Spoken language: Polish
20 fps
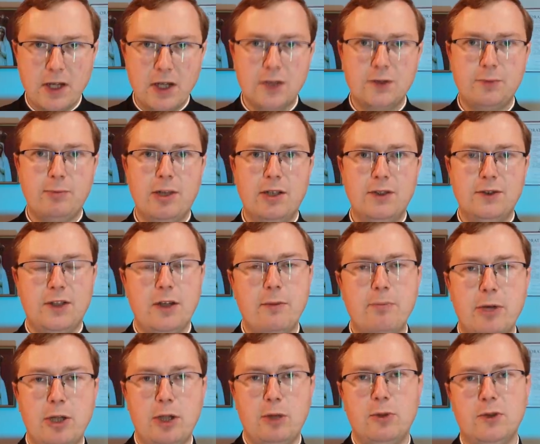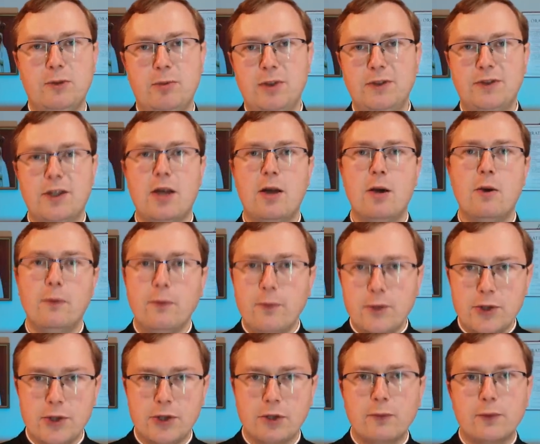ekspansję Imperium Osmańskiego,
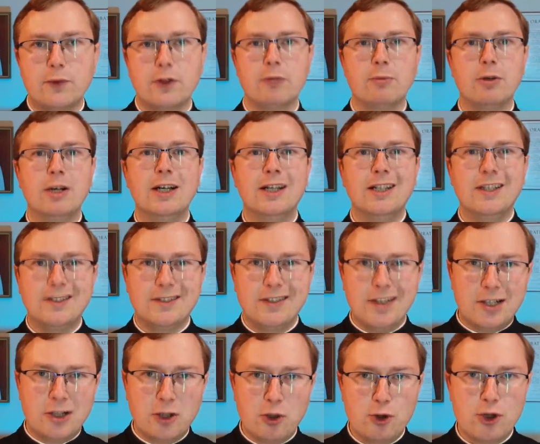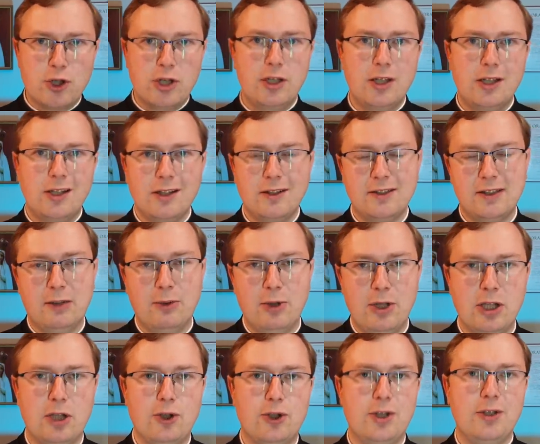widzi w tym zagrożenie dla całej
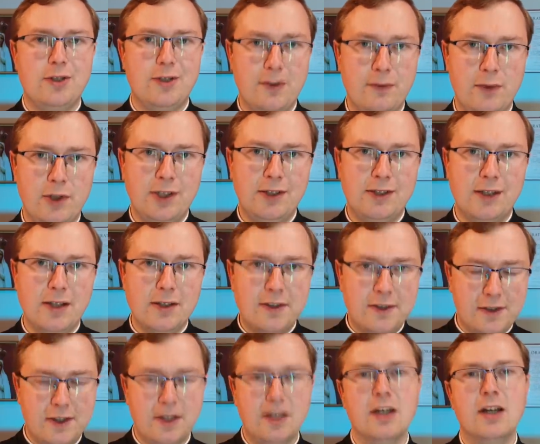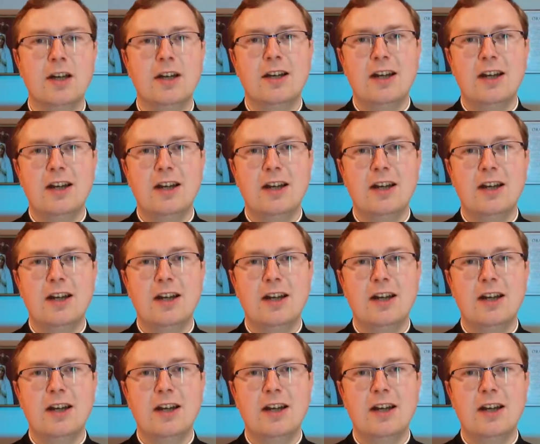naszej cywilizacji.